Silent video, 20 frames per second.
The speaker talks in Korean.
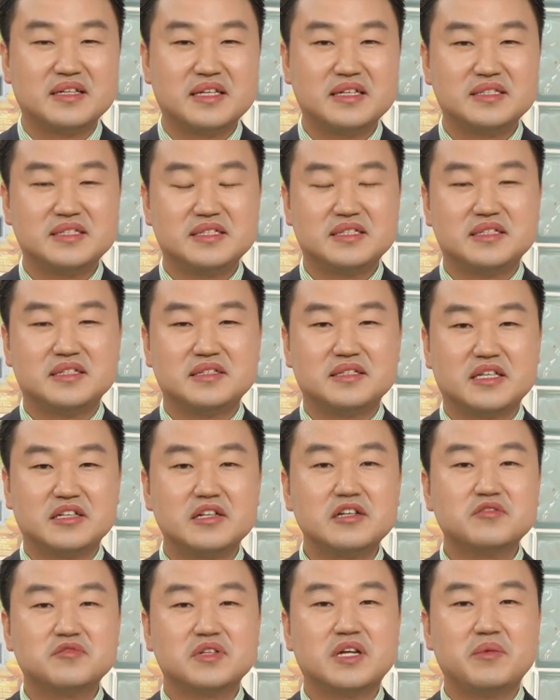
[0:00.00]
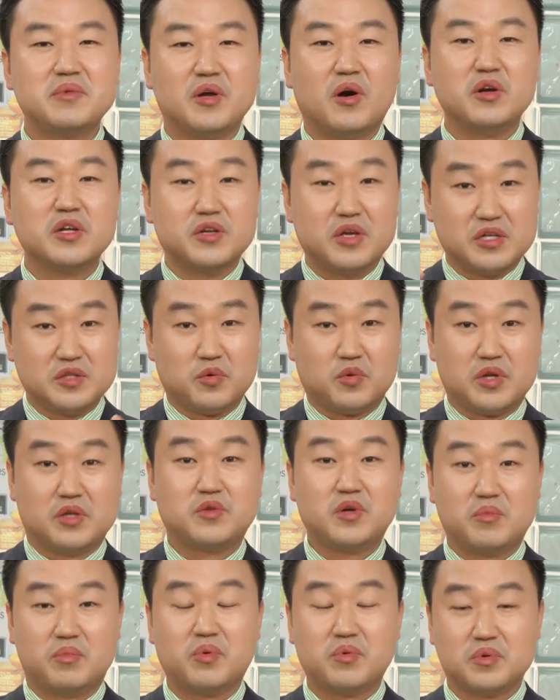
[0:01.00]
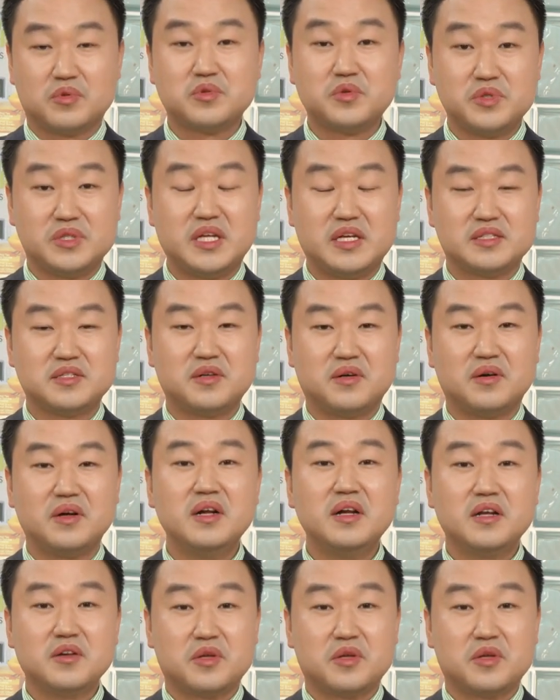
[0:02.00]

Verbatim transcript: 사실은 이 끓고 나면 열이 계속 오랫동안 보존이 돼서